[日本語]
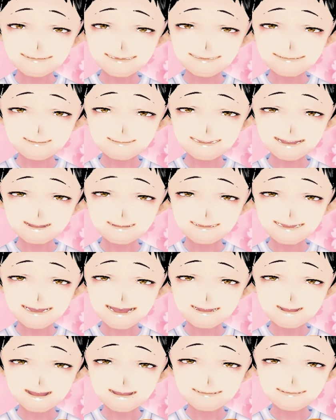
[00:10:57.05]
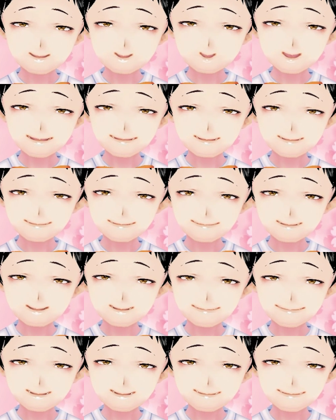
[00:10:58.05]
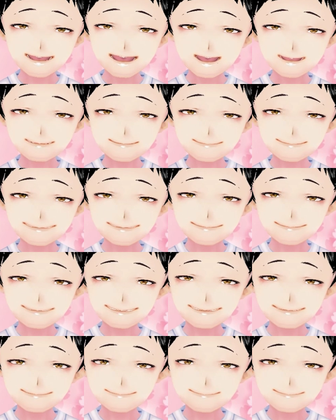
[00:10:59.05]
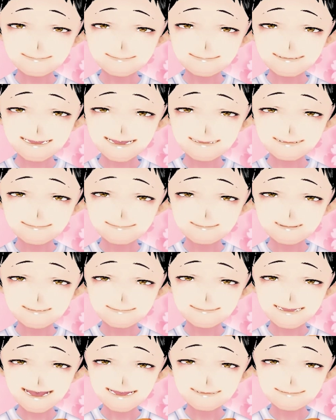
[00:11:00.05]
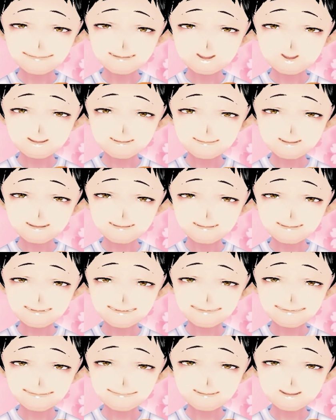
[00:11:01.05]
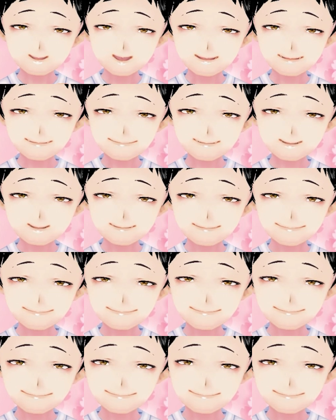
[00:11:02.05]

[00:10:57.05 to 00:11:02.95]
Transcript: 昨年からの地方交流競馬を含めて、なんと36連勝中。